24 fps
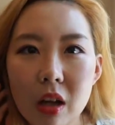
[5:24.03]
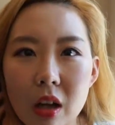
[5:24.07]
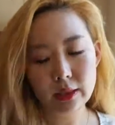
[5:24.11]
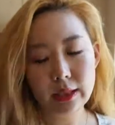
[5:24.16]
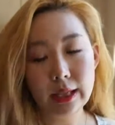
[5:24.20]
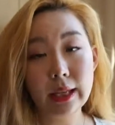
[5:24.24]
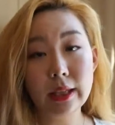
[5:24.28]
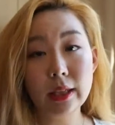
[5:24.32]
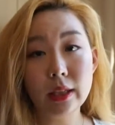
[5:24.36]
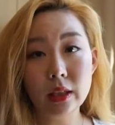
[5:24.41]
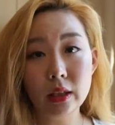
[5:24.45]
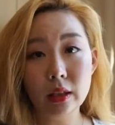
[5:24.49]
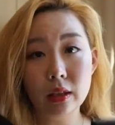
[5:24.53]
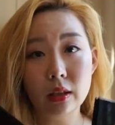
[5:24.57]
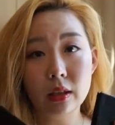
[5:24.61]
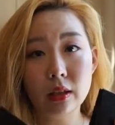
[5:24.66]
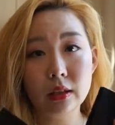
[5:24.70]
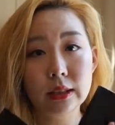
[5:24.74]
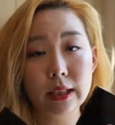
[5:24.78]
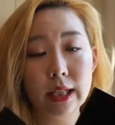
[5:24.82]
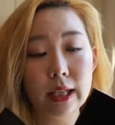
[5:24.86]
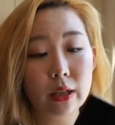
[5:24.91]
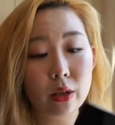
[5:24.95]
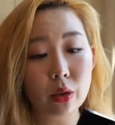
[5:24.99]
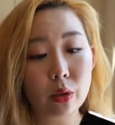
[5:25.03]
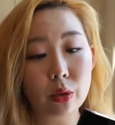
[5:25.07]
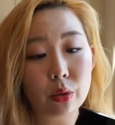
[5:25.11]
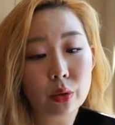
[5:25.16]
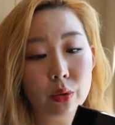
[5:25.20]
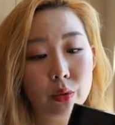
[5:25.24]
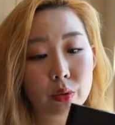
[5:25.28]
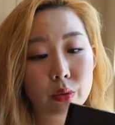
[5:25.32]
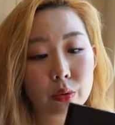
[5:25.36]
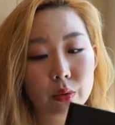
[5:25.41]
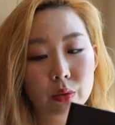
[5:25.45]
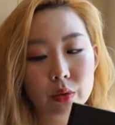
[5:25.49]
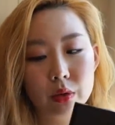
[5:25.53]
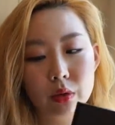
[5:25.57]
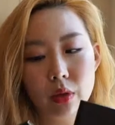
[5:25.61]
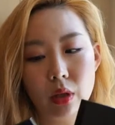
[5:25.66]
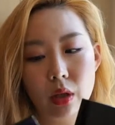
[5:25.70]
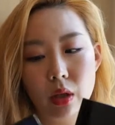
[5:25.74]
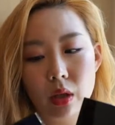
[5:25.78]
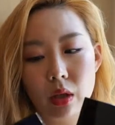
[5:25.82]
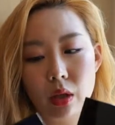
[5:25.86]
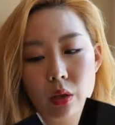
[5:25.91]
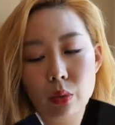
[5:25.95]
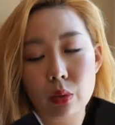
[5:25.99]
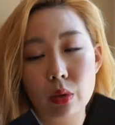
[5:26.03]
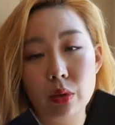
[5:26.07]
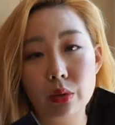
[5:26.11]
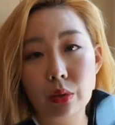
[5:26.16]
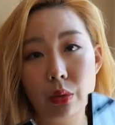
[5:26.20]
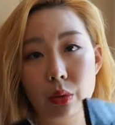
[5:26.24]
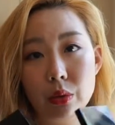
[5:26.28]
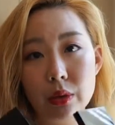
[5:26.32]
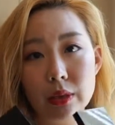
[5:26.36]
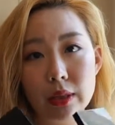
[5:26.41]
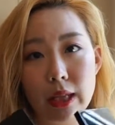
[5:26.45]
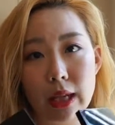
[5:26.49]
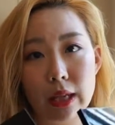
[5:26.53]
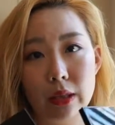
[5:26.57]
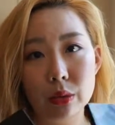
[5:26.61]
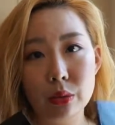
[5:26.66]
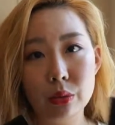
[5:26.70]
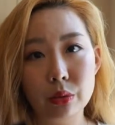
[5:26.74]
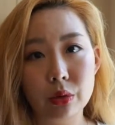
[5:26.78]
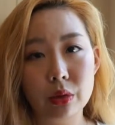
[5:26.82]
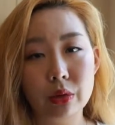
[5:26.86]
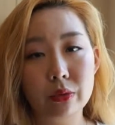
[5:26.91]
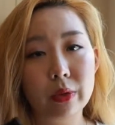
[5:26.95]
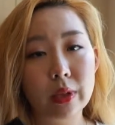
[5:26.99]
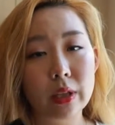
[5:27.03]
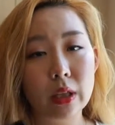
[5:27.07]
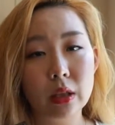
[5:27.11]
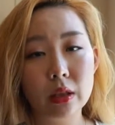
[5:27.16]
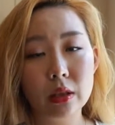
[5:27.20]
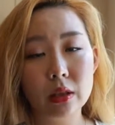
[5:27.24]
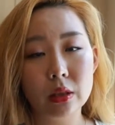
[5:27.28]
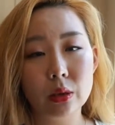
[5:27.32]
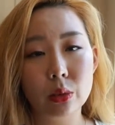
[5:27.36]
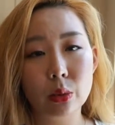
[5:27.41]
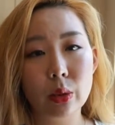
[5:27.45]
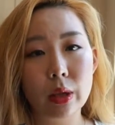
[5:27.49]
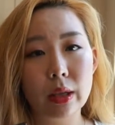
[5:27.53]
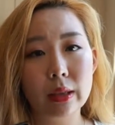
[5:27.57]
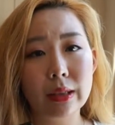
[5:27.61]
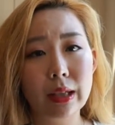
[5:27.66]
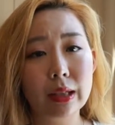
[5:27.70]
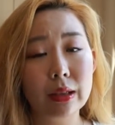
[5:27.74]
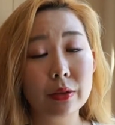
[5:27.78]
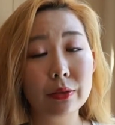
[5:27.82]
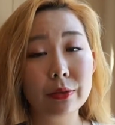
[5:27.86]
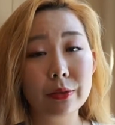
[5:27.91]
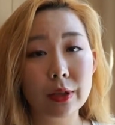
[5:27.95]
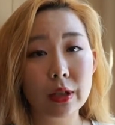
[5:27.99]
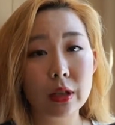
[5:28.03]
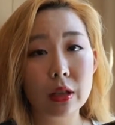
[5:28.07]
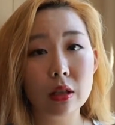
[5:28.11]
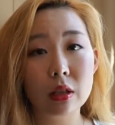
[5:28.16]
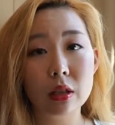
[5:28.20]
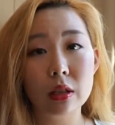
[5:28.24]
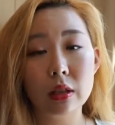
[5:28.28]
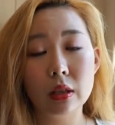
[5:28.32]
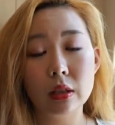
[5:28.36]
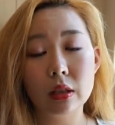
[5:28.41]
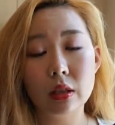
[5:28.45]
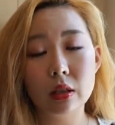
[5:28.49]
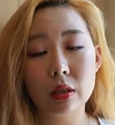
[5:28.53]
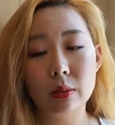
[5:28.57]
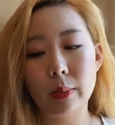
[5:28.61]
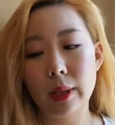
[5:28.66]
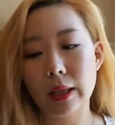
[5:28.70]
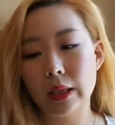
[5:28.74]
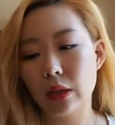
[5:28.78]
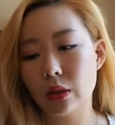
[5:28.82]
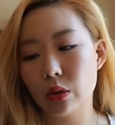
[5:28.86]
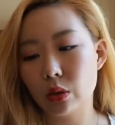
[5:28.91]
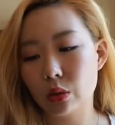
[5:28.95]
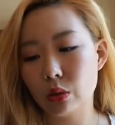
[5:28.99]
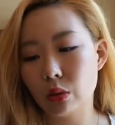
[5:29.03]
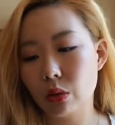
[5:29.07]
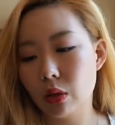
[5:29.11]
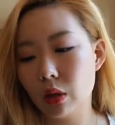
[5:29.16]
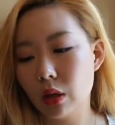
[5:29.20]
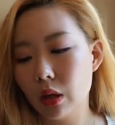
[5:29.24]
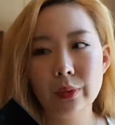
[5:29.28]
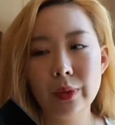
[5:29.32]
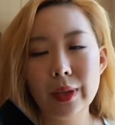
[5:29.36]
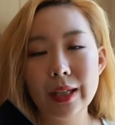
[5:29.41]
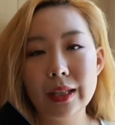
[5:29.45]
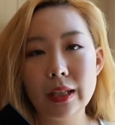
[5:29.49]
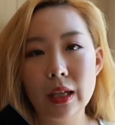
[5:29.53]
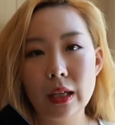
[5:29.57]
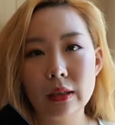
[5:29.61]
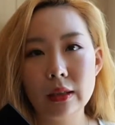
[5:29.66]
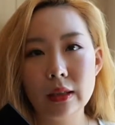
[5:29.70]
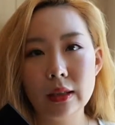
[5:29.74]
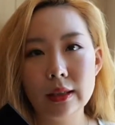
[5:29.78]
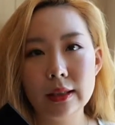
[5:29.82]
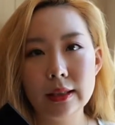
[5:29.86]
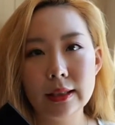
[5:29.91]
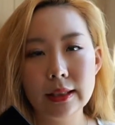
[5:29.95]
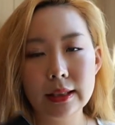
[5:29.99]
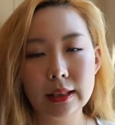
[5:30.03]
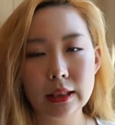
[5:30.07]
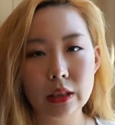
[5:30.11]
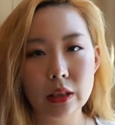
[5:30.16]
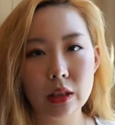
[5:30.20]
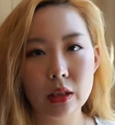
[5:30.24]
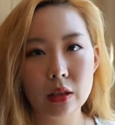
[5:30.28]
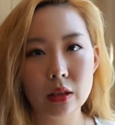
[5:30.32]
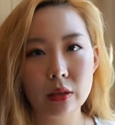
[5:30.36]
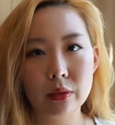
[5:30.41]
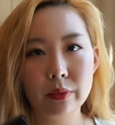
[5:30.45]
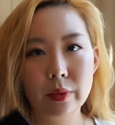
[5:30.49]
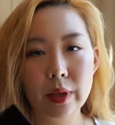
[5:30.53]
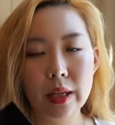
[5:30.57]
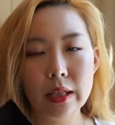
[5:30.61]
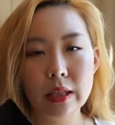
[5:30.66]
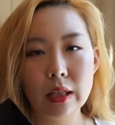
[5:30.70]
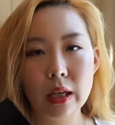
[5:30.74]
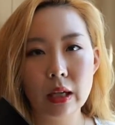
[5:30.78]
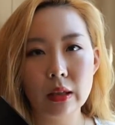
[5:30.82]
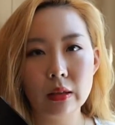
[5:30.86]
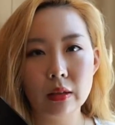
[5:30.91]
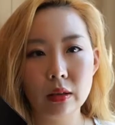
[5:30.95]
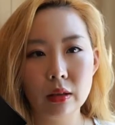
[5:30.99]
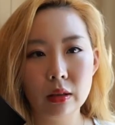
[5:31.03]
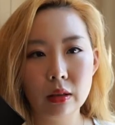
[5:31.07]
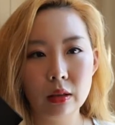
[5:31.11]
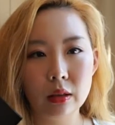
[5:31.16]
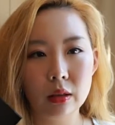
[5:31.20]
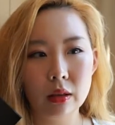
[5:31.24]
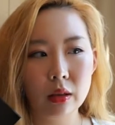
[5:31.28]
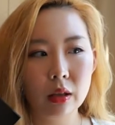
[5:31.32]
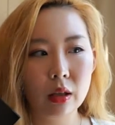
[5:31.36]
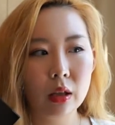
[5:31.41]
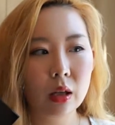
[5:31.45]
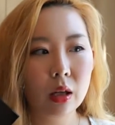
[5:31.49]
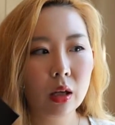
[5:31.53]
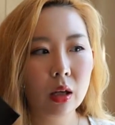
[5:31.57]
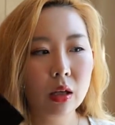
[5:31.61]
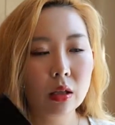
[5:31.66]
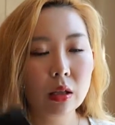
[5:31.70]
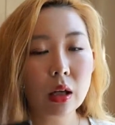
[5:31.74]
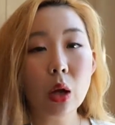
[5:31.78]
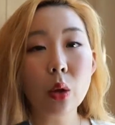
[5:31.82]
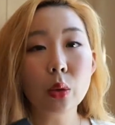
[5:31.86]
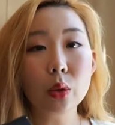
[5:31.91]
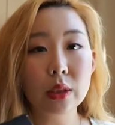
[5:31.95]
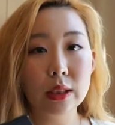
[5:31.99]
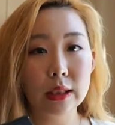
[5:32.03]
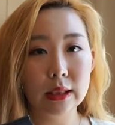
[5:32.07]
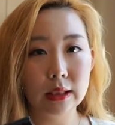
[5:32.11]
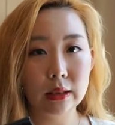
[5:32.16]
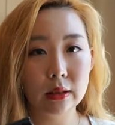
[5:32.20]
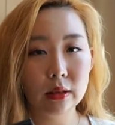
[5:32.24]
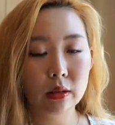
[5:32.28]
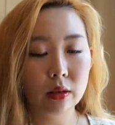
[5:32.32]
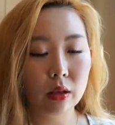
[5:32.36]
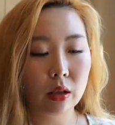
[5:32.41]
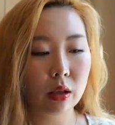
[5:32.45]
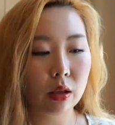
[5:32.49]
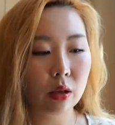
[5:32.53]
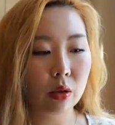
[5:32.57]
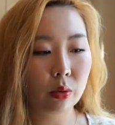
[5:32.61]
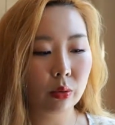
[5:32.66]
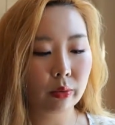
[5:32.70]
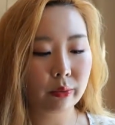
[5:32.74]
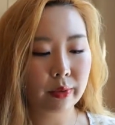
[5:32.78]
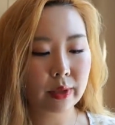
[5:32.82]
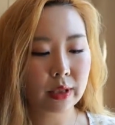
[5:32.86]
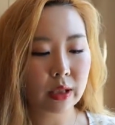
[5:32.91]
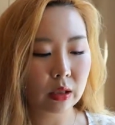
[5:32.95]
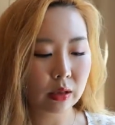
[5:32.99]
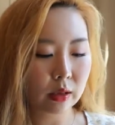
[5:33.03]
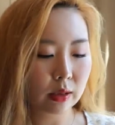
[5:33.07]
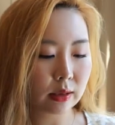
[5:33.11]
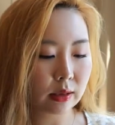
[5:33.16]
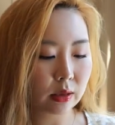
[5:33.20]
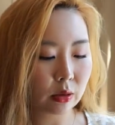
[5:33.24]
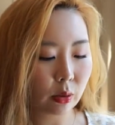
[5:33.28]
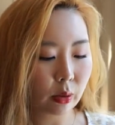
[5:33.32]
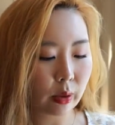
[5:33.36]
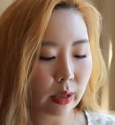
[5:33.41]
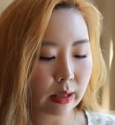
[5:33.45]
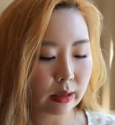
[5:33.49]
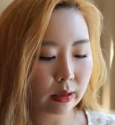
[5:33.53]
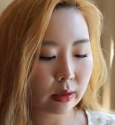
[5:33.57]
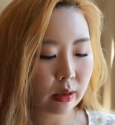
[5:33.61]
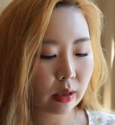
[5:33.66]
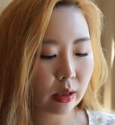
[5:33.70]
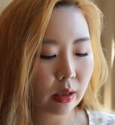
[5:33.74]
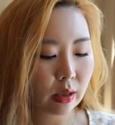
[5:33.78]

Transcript: 眼影和腮红，呃，我用起来都觉得非常喜欢，它的粉质真的是没得说，非常的细致，非常的高级，嗯，我非常的喜欢。